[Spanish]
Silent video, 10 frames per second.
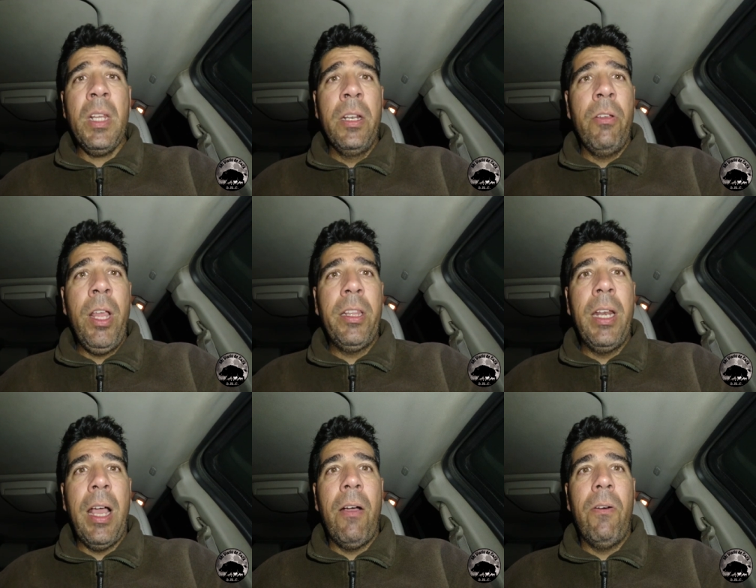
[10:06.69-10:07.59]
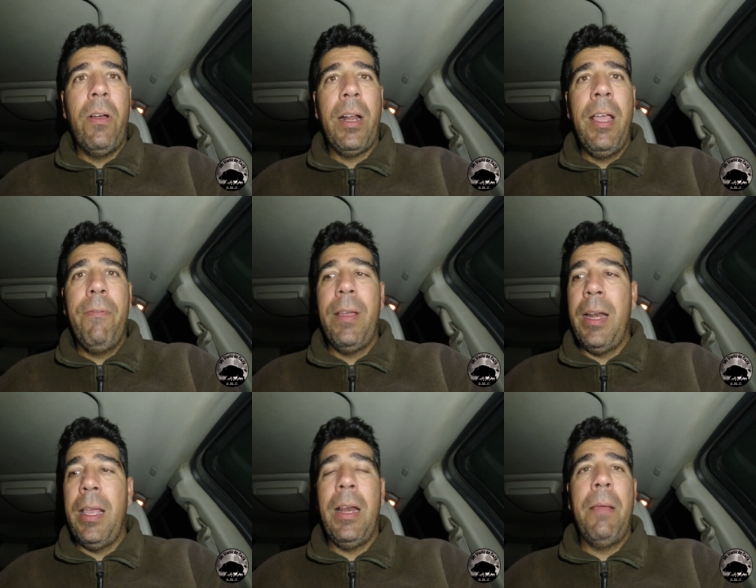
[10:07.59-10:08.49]
Digo, ya ha tirado el jefe,
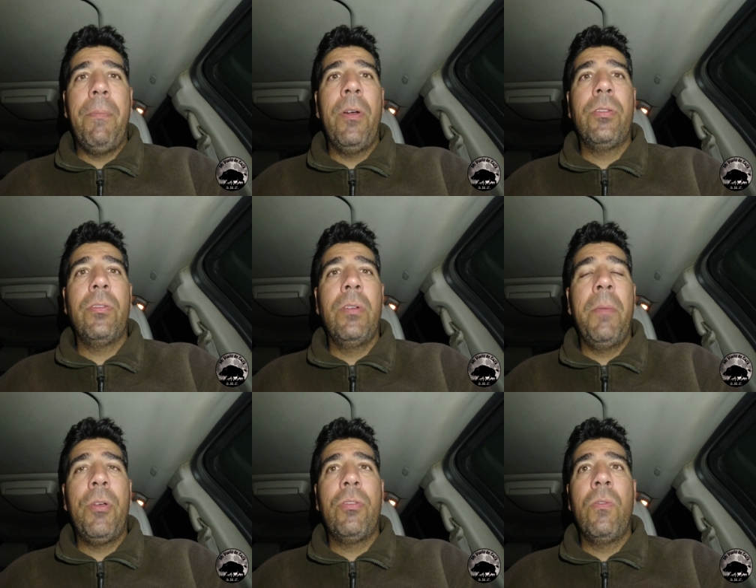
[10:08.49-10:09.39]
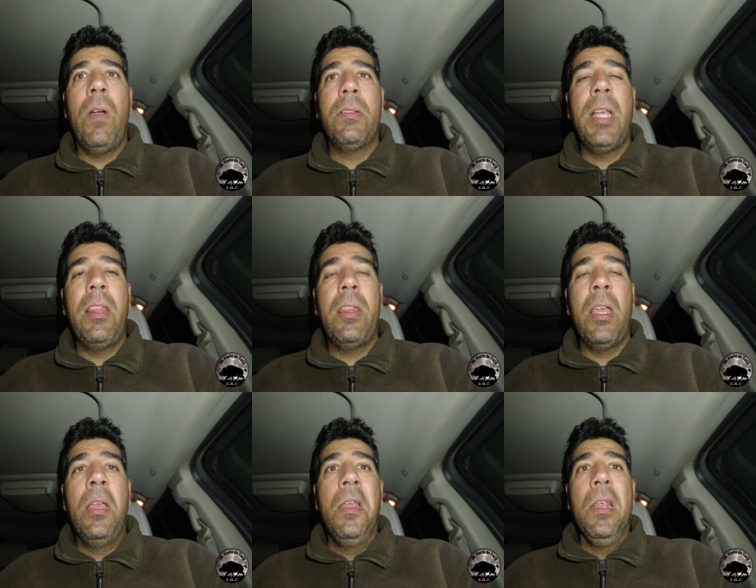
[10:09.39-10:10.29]
le, le, he puesto un WhatsApp,
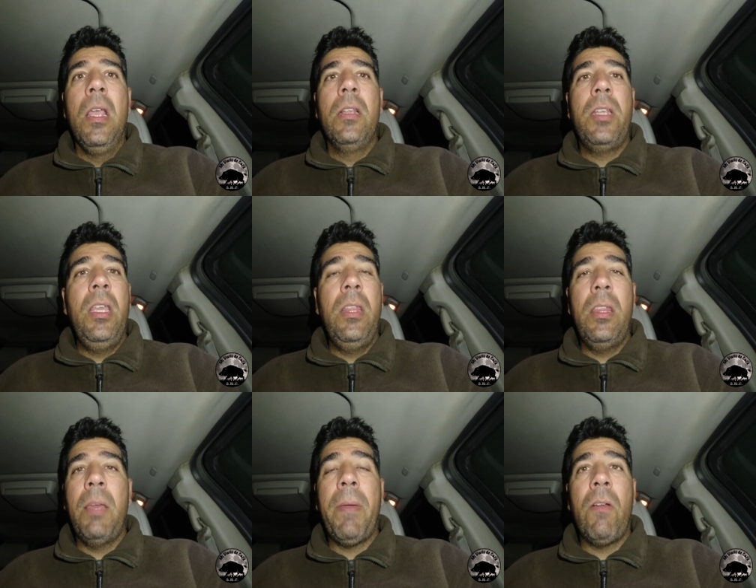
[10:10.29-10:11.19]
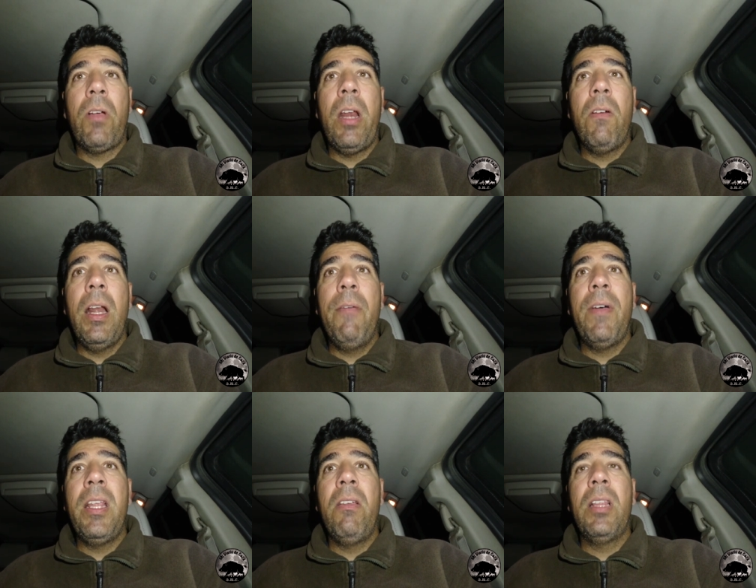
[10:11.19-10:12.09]
dice, sí, dice, pero creo que le he
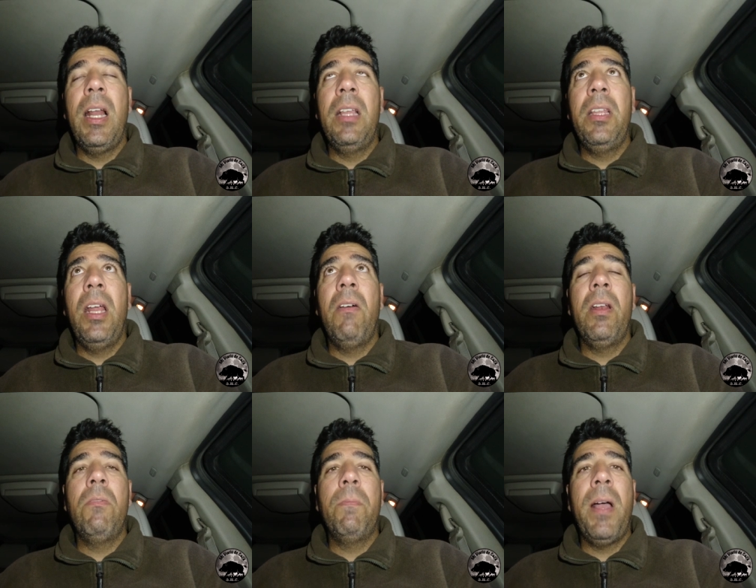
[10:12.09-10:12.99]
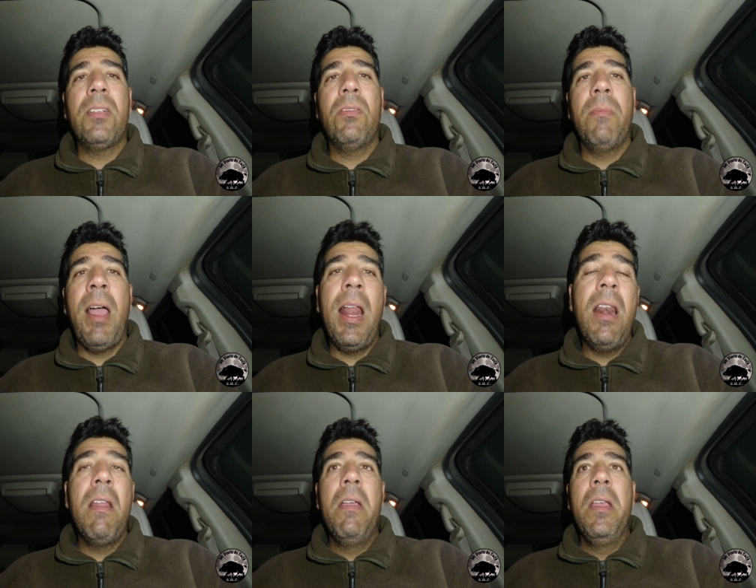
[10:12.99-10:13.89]
fallado y tal, le he tirado en un paso mal,